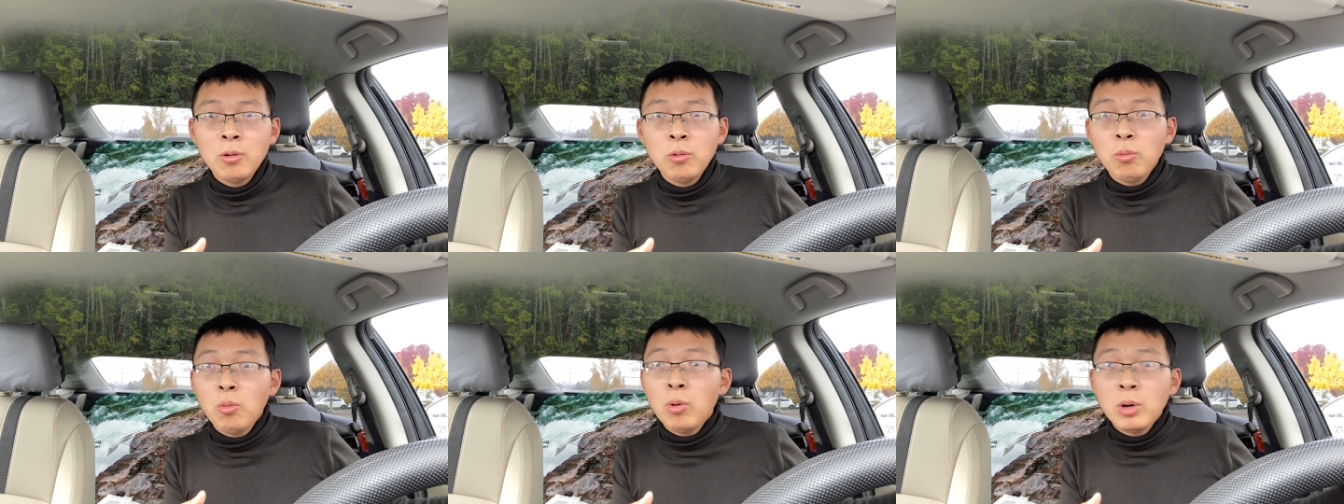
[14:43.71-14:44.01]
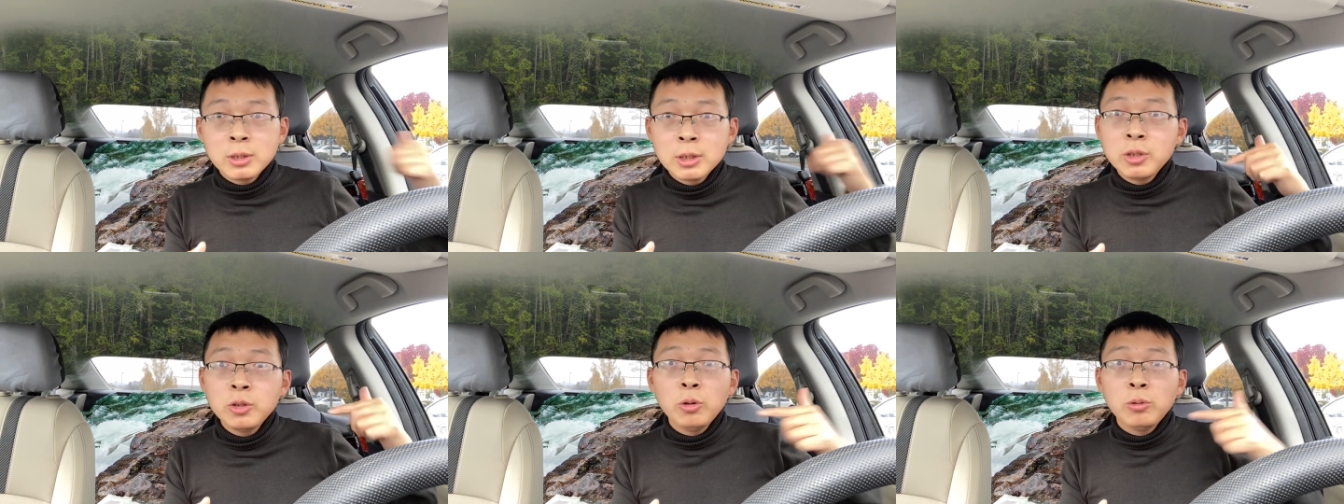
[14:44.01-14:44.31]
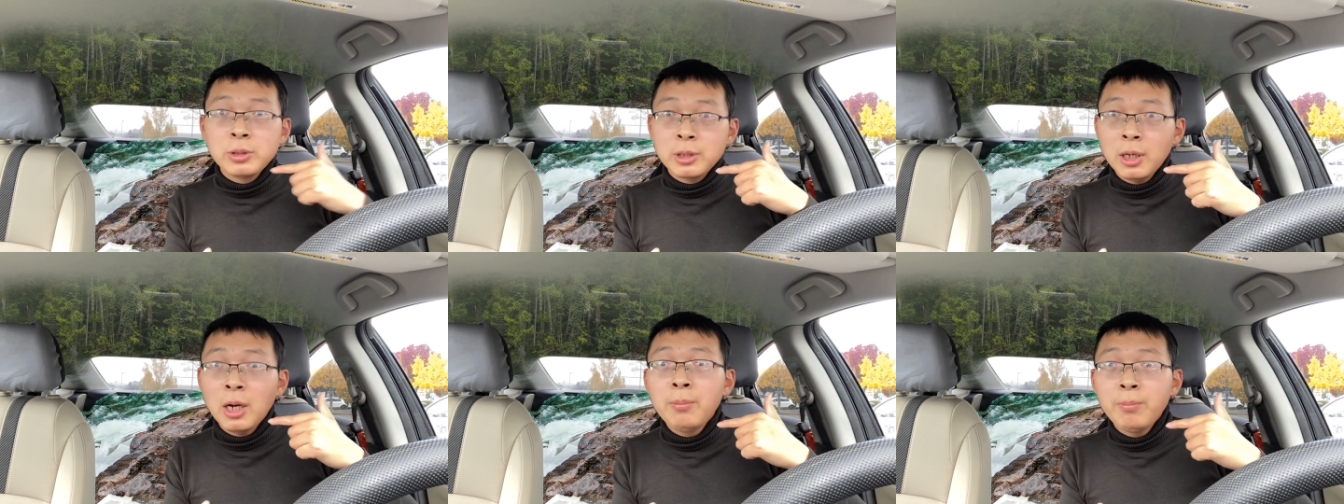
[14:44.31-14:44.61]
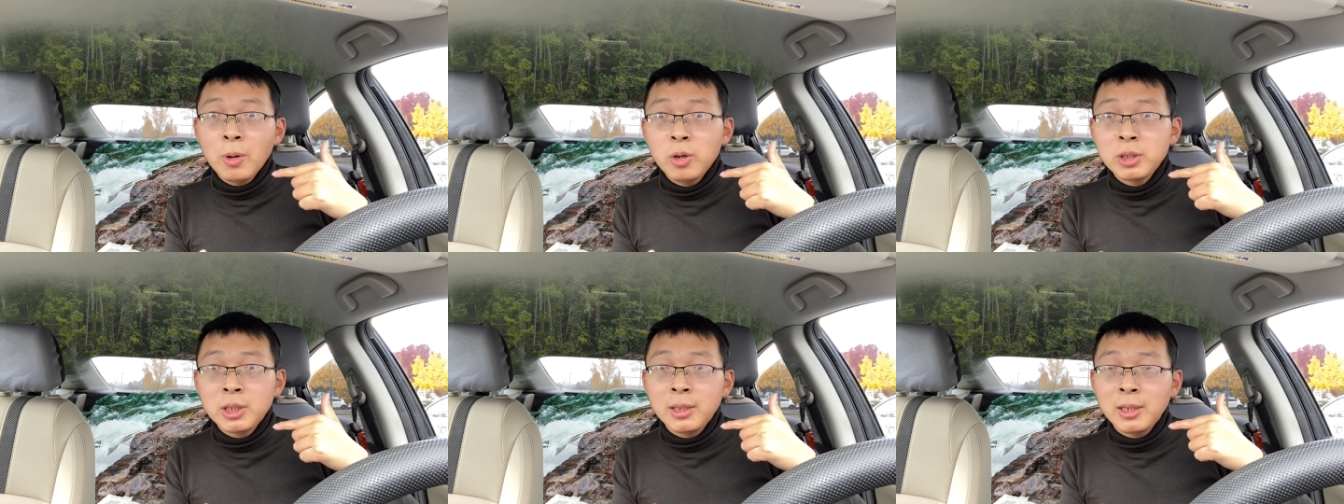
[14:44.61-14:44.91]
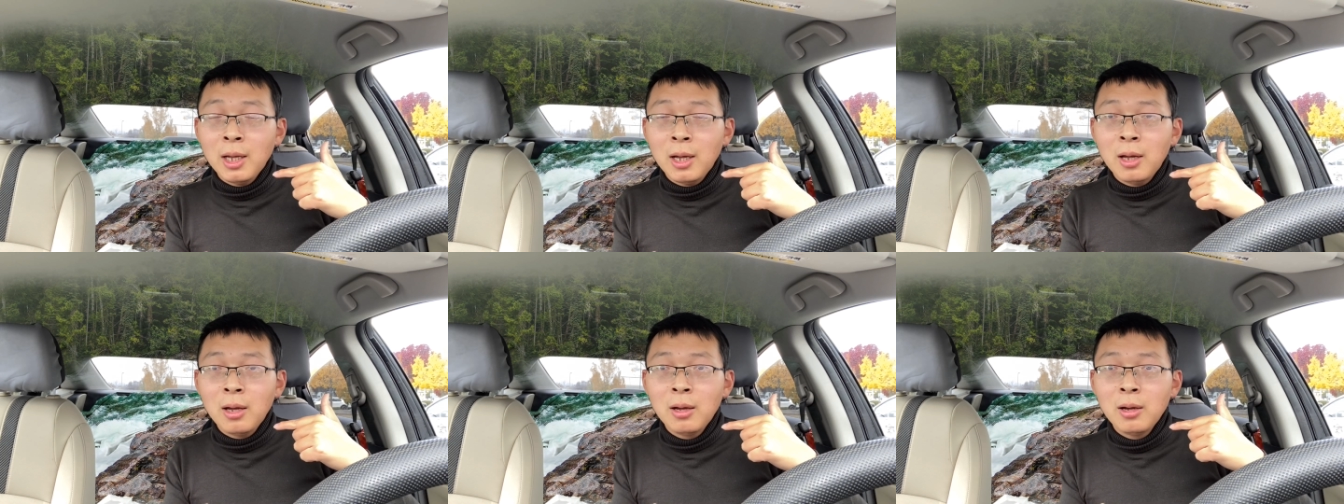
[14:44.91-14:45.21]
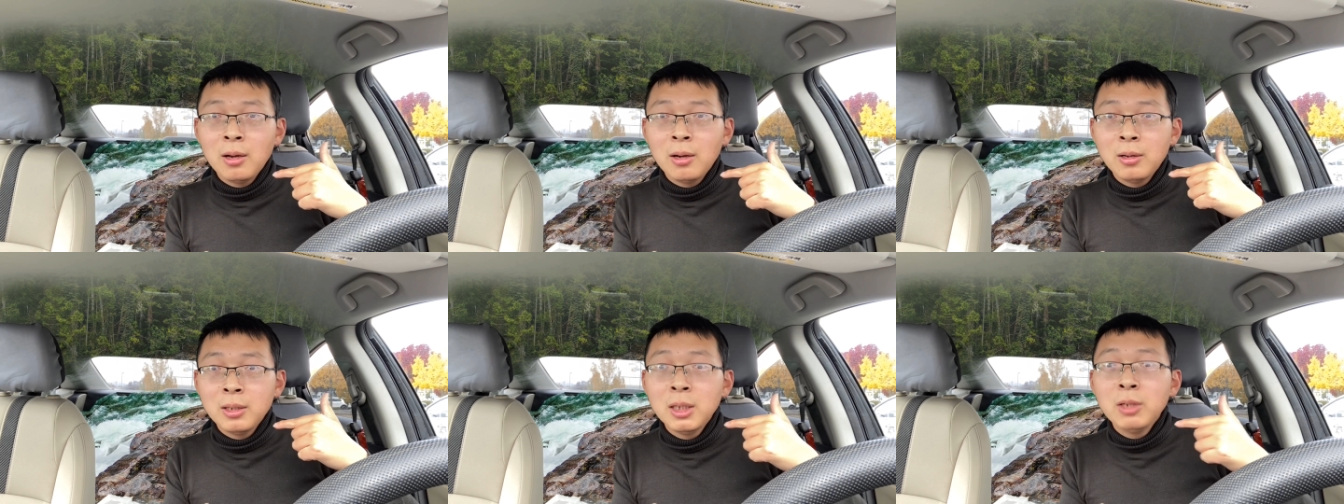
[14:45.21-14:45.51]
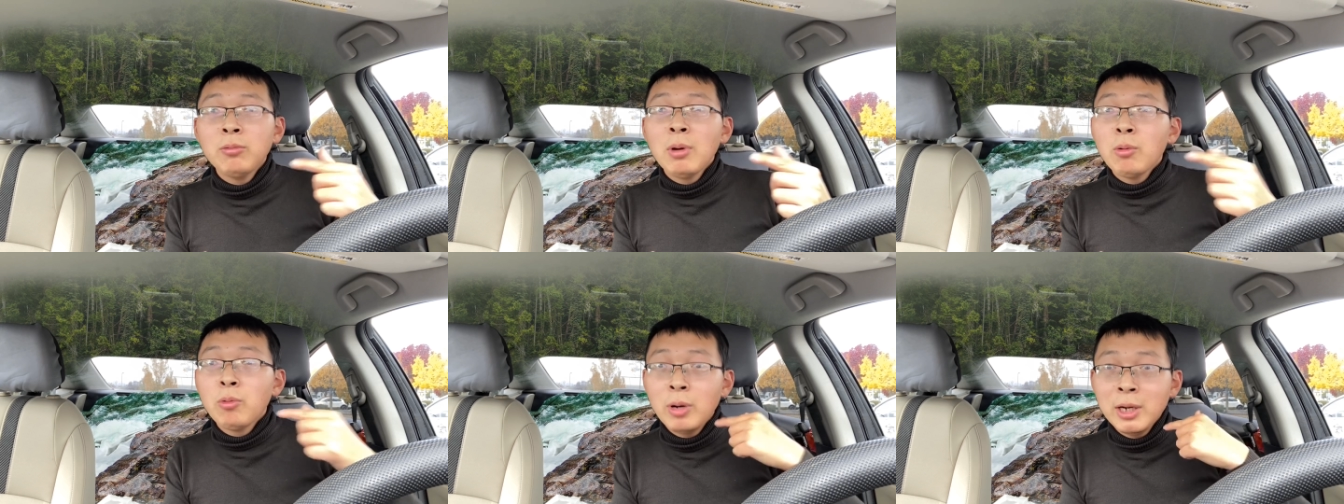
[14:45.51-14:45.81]
我是有责任报警的，
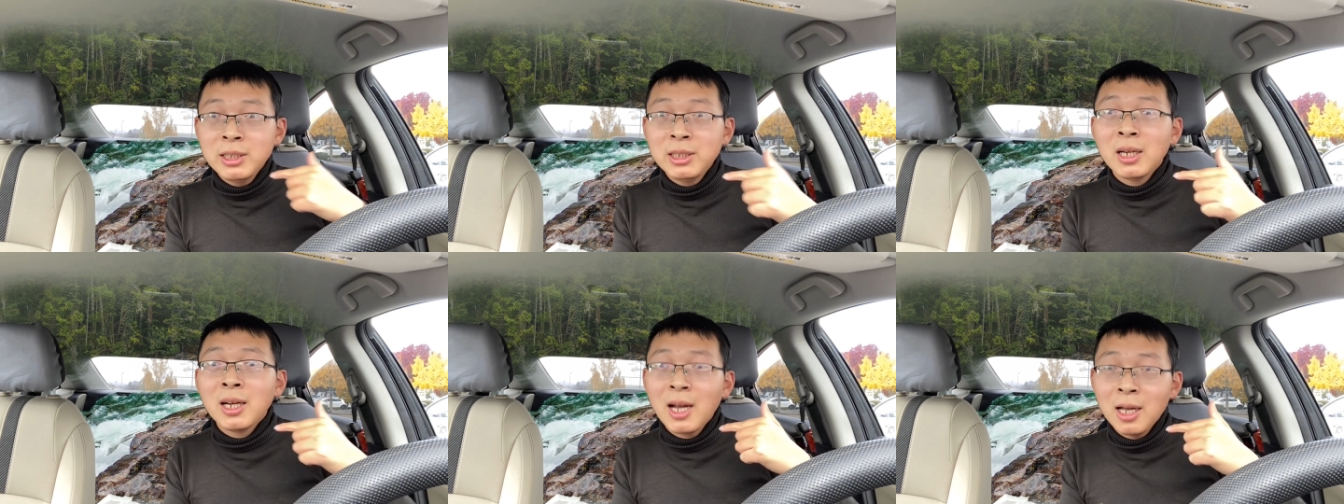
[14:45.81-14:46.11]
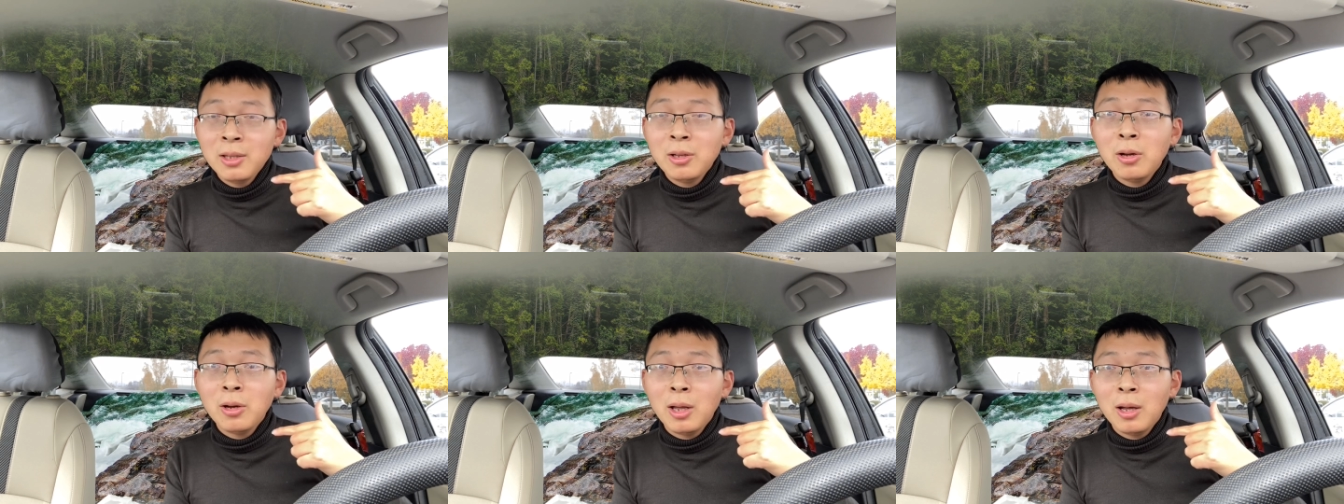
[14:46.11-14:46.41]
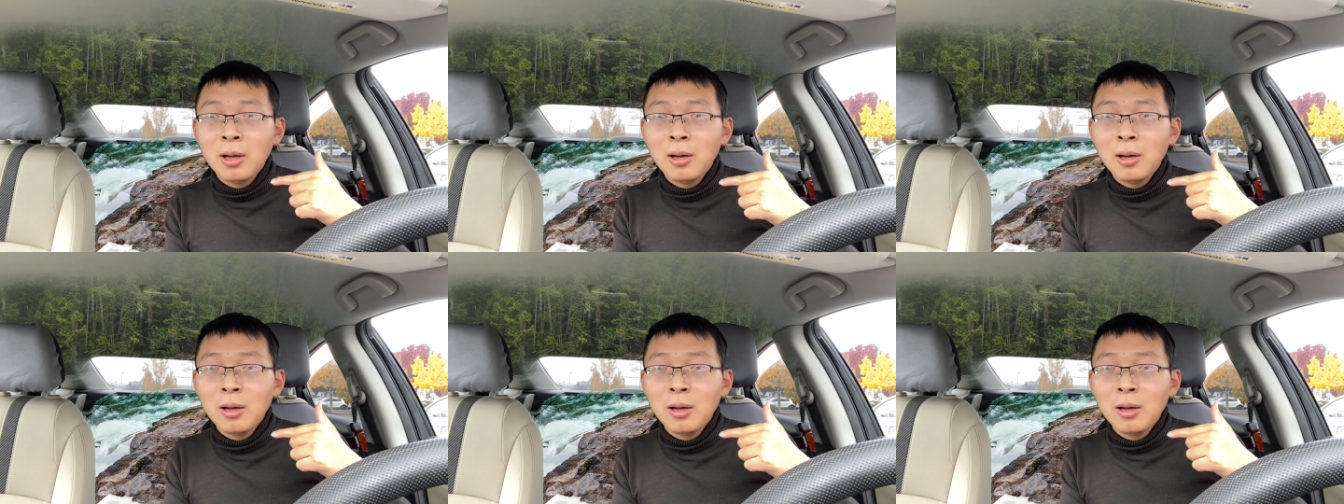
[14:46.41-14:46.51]
因为我已经看到了。